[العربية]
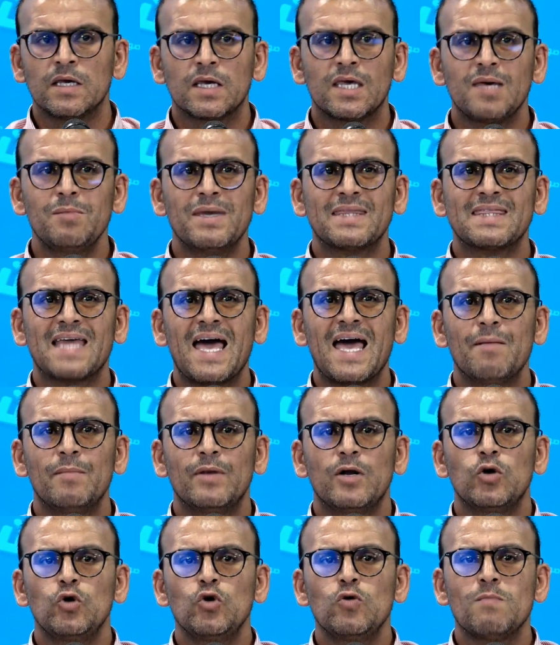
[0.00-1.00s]
كما
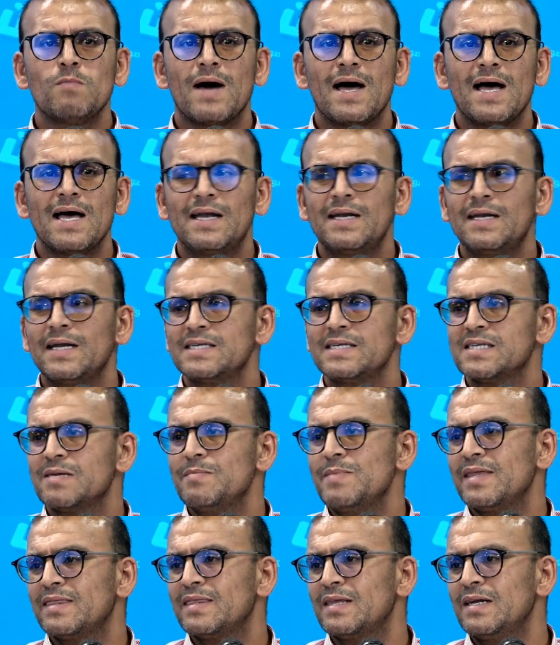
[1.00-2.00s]
يتعامل اليوم مع
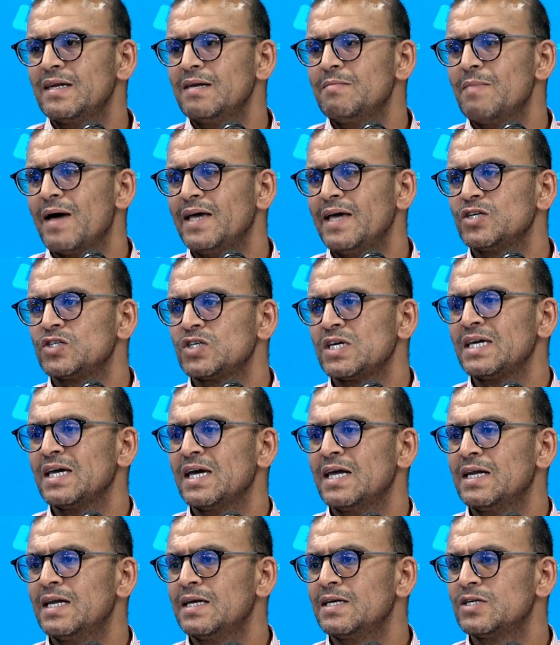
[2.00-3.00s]
الازمات
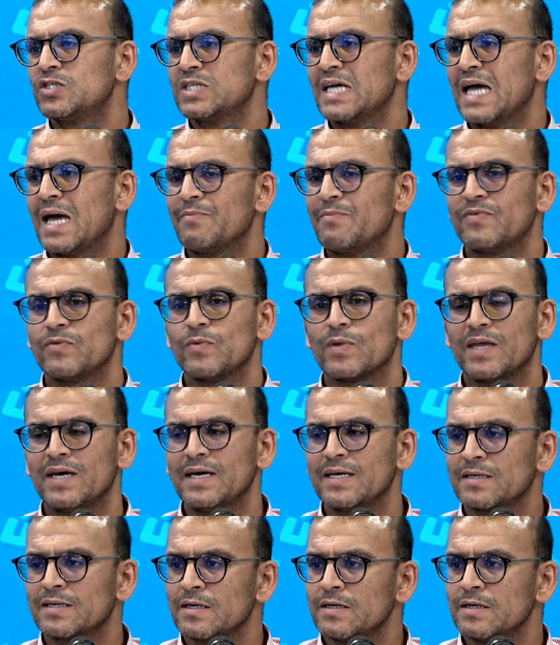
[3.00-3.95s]
المعيشيه للشعب في وضعيه